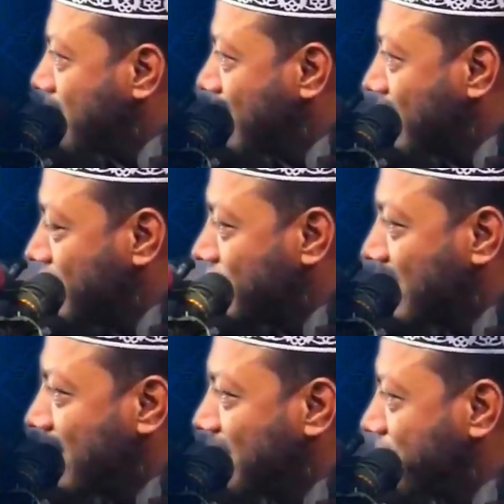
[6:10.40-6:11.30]
ঠিক আছে
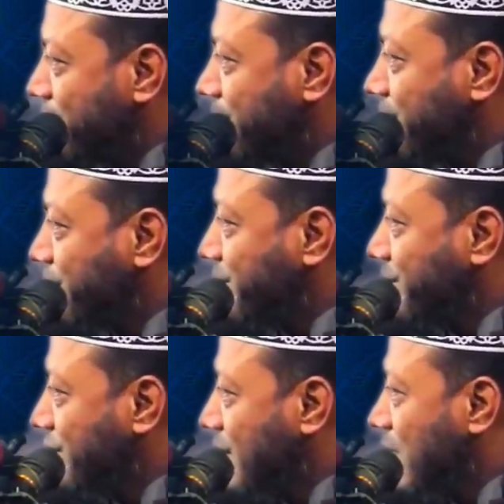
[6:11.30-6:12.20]
ভাইয়া
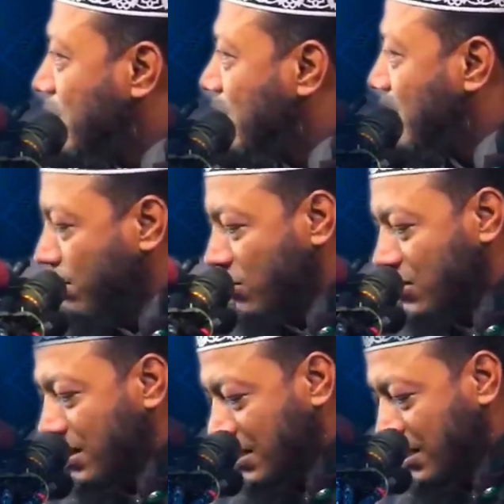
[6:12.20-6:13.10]
কথা
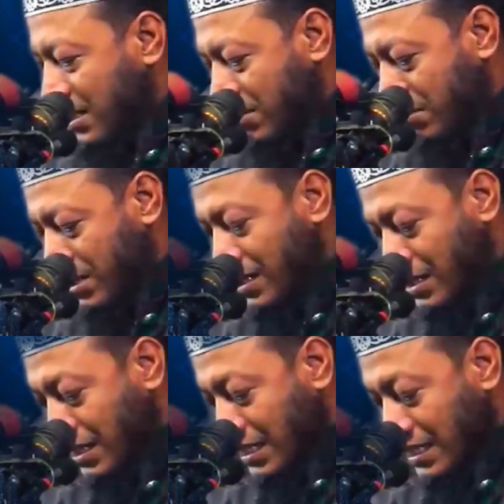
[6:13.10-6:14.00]
বোঝার চেষ্টা করি
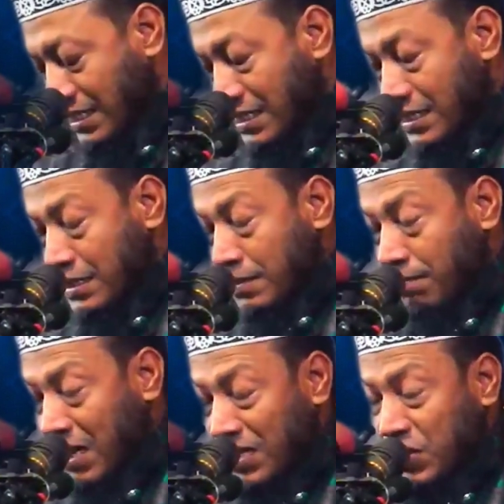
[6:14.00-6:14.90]

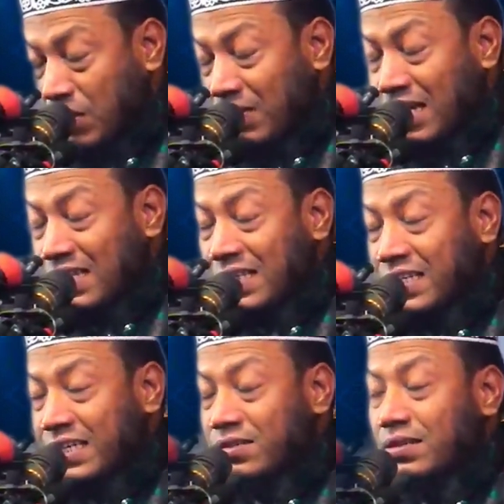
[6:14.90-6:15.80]
বাস্তবে এই
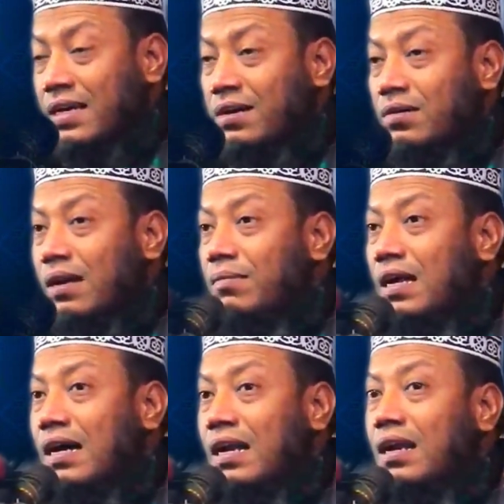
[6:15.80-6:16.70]
দেশে যদি এখন
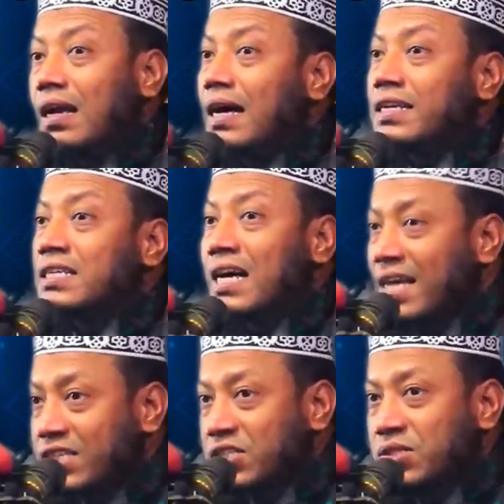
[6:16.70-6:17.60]
আমরা আল্লাহর
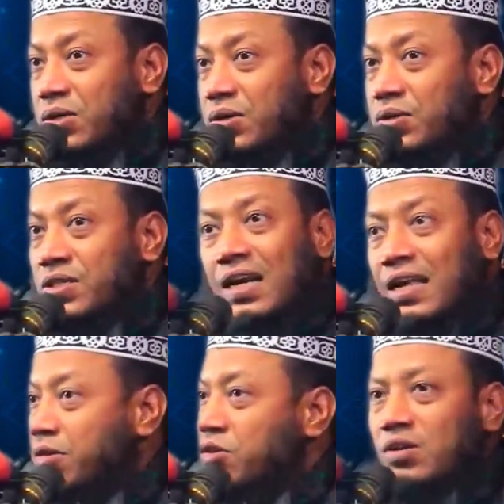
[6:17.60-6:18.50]
সাহায্য
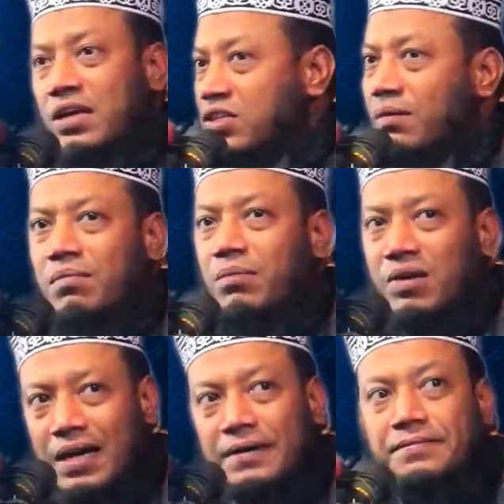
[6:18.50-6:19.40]
ছাড়া তো চলা সম্ভব
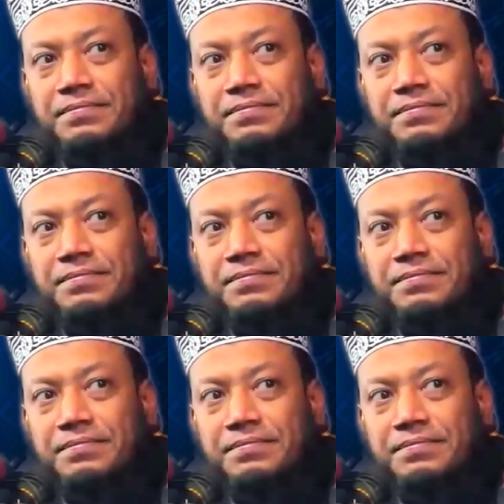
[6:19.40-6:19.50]
না